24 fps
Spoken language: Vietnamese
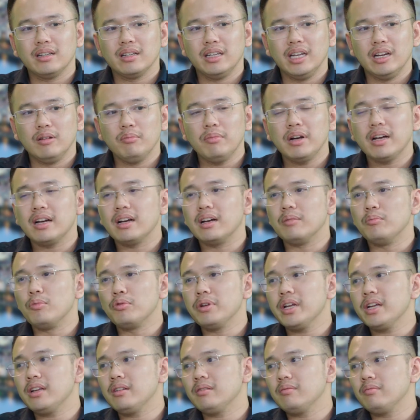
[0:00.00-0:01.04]
Nếu mà mục
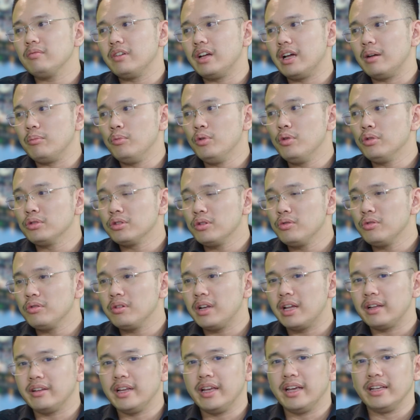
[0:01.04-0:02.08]
đích và mua ô tô
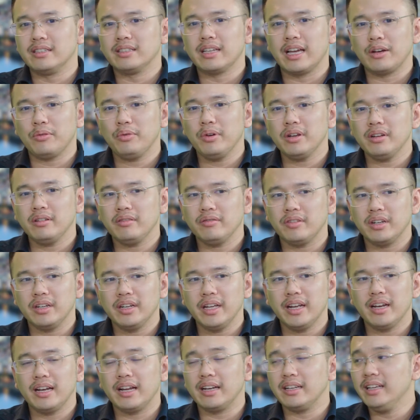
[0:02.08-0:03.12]
là để giải quyết vấn
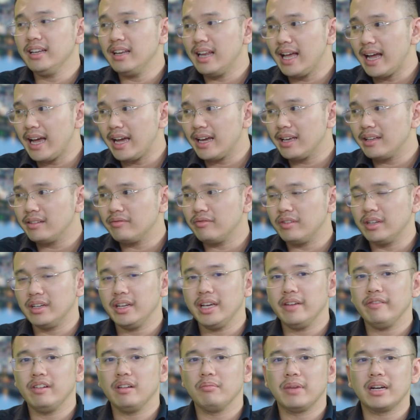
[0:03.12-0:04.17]
đề là đi lại, vấn
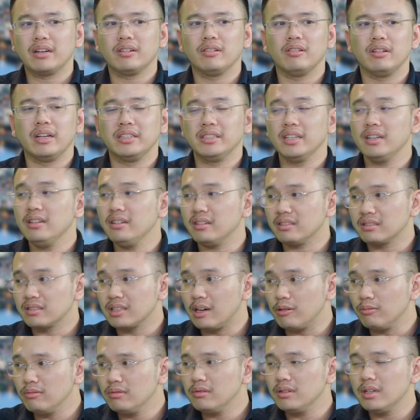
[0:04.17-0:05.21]
đề về mặt gọi là chất lượng
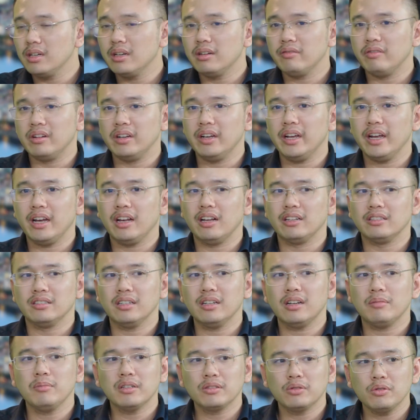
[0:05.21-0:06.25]
sống, vấn đề là rất
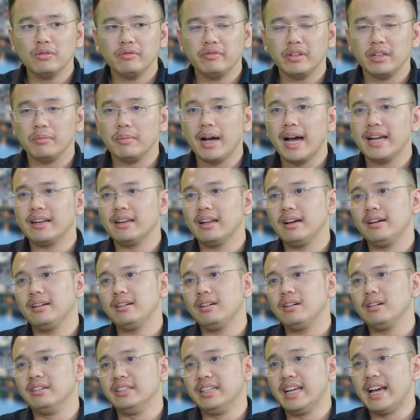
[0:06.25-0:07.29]
là bức xúc vì bạn đang
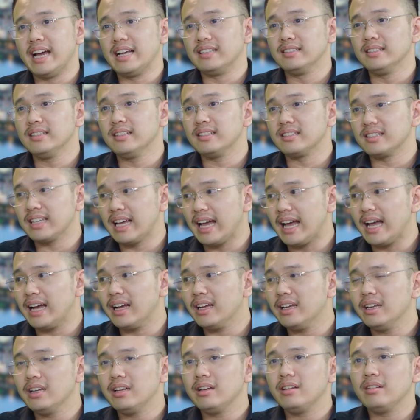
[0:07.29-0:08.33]
ở nhà rất là xa
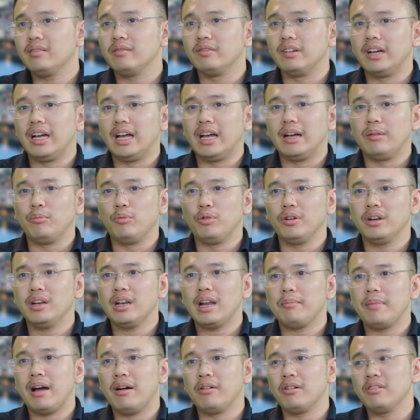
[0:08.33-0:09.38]
và muốn
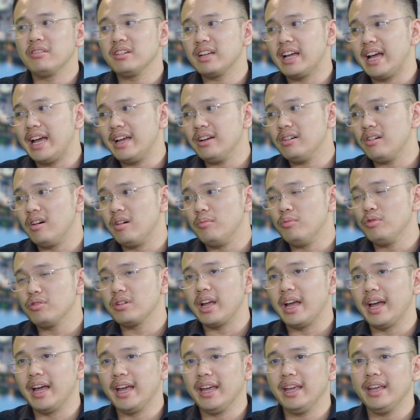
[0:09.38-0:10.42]
đảm bảo con cái có một
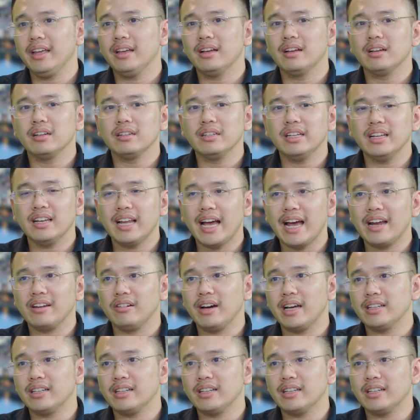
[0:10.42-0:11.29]
cái đi lại nó